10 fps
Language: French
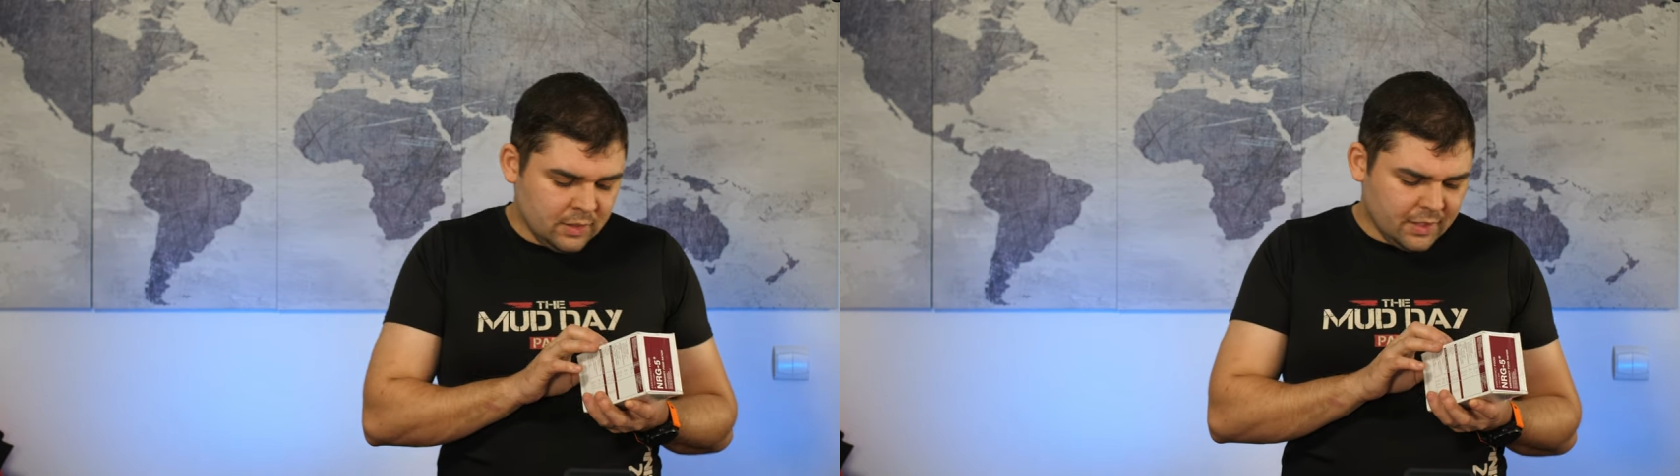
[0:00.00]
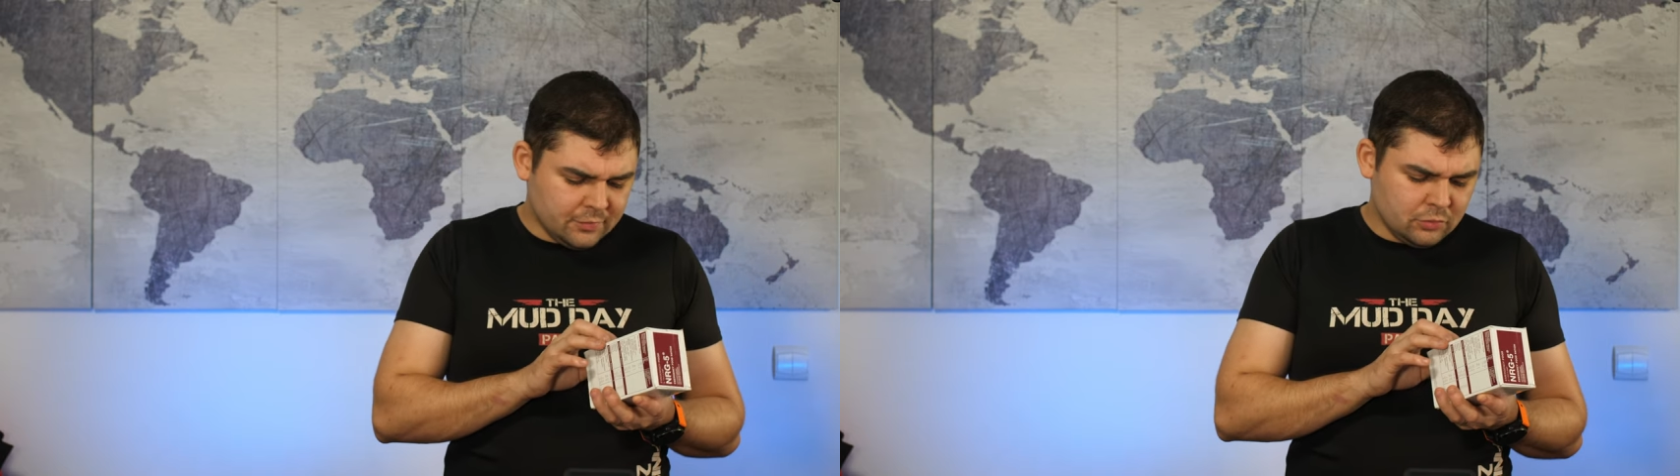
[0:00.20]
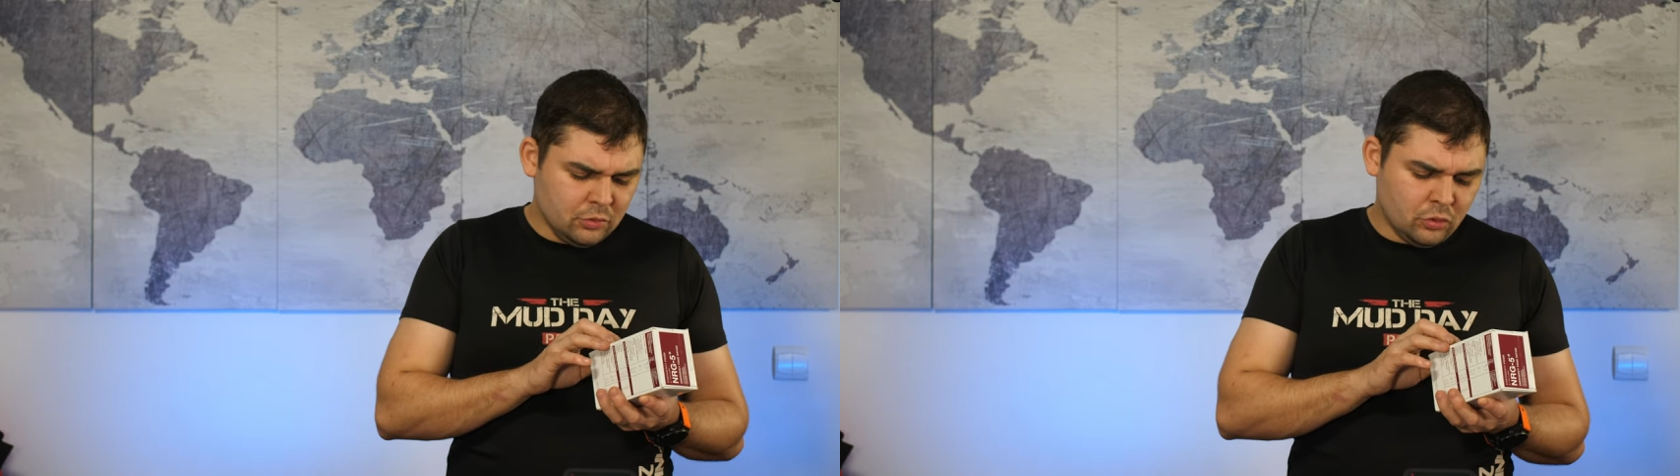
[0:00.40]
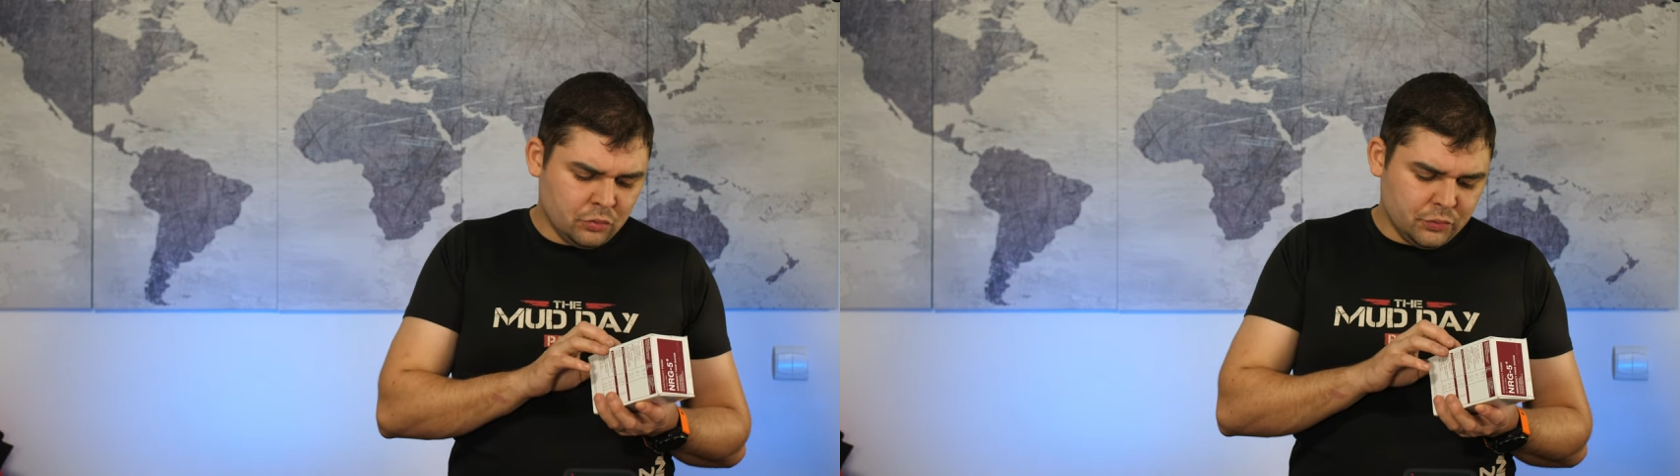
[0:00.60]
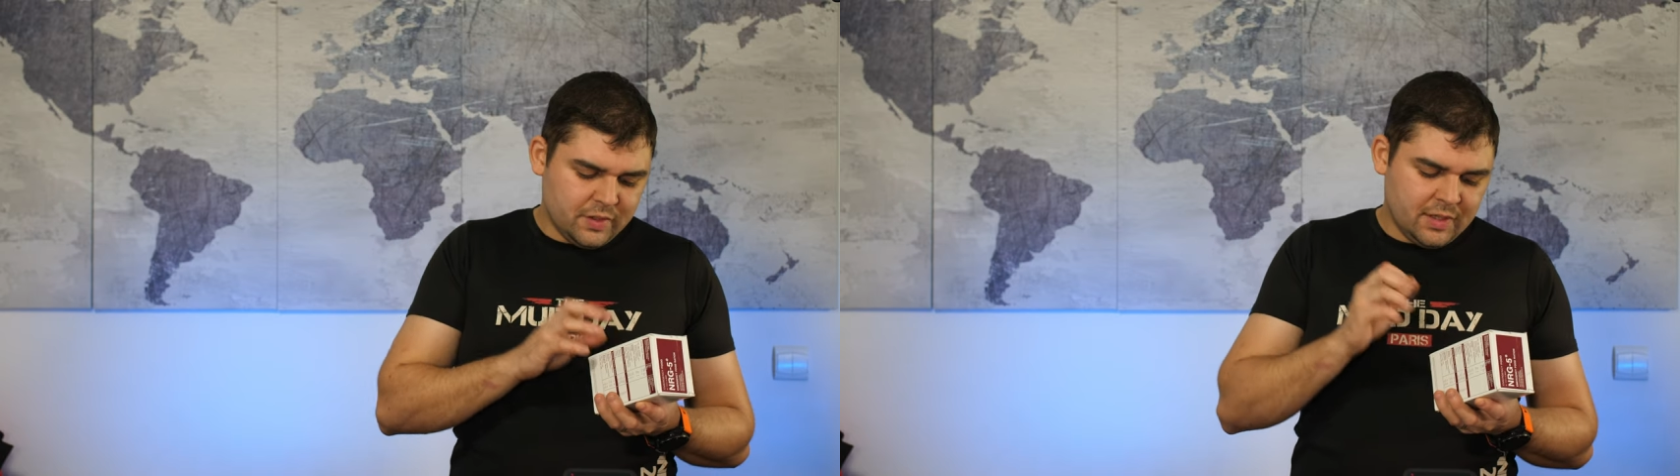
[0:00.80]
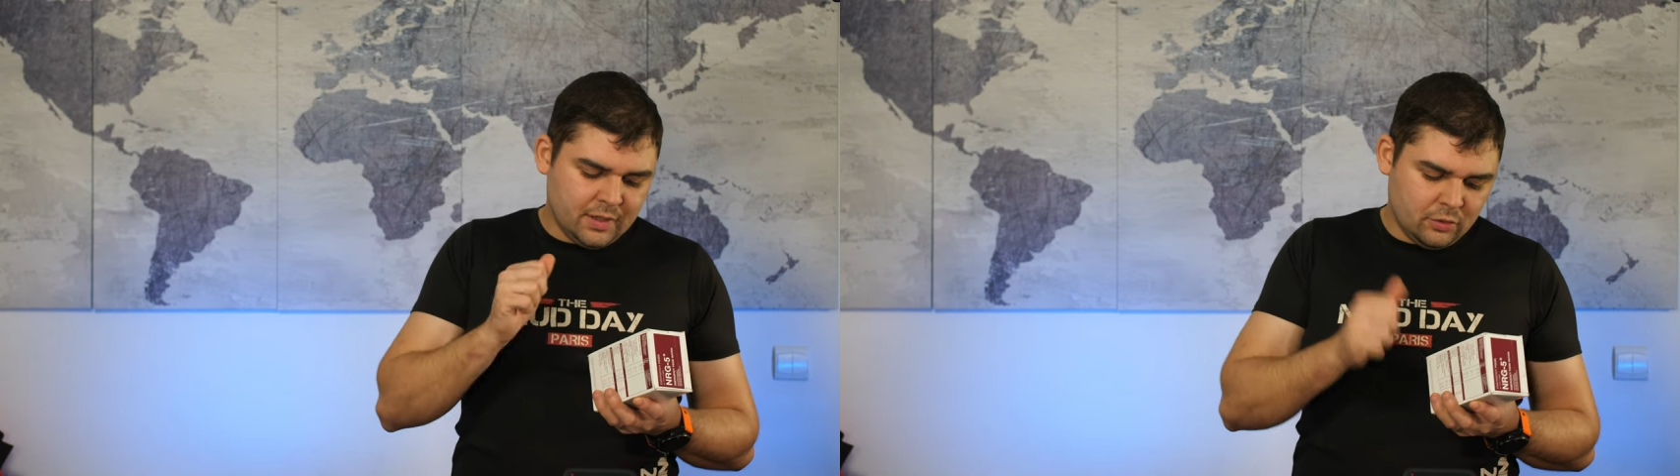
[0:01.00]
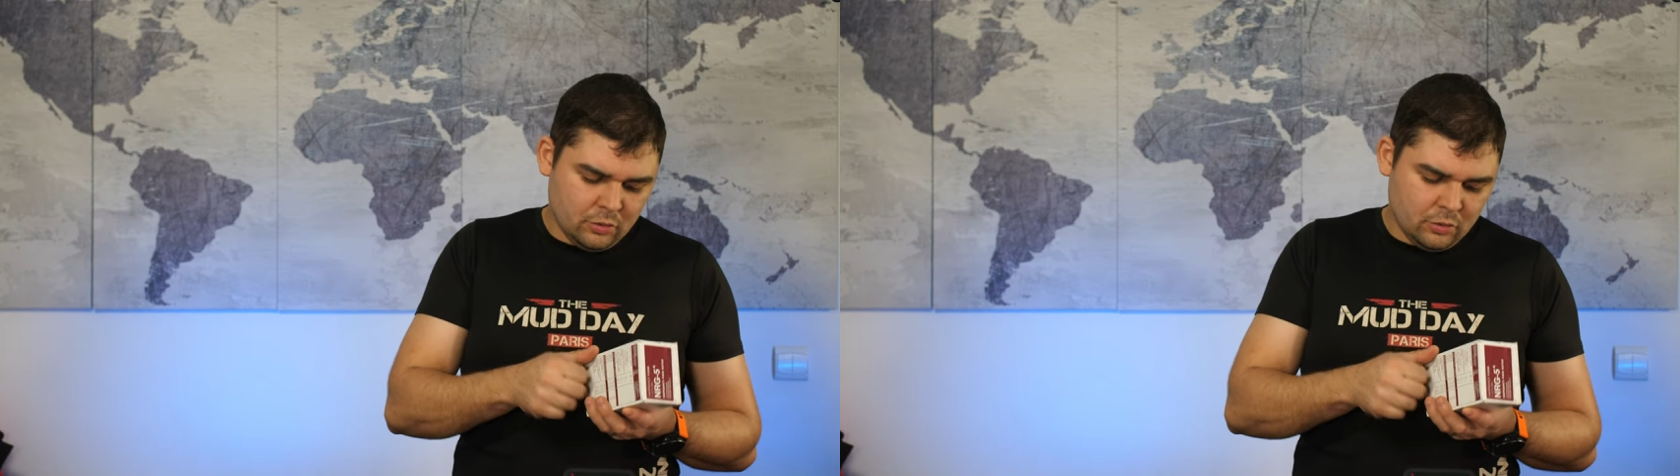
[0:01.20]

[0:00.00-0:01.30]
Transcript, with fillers: là-dessus On nous dit